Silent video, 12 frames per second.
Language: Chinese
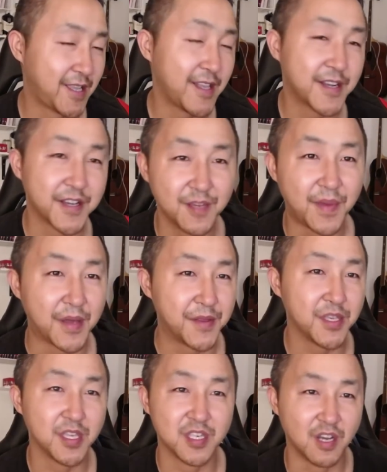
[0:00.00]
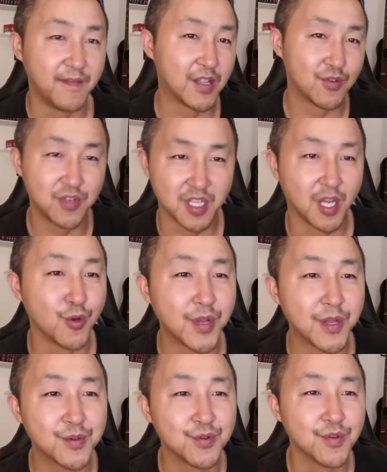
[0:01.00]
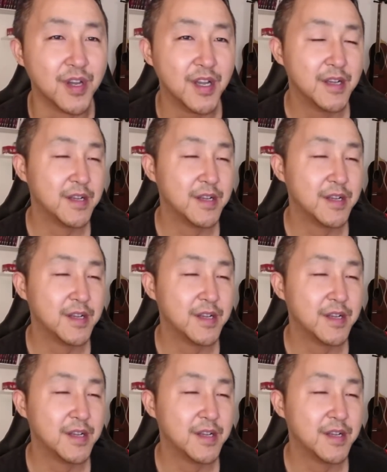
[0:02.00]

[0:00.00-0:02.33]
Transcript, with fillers: 大家可以把自己的想法都写在留言区，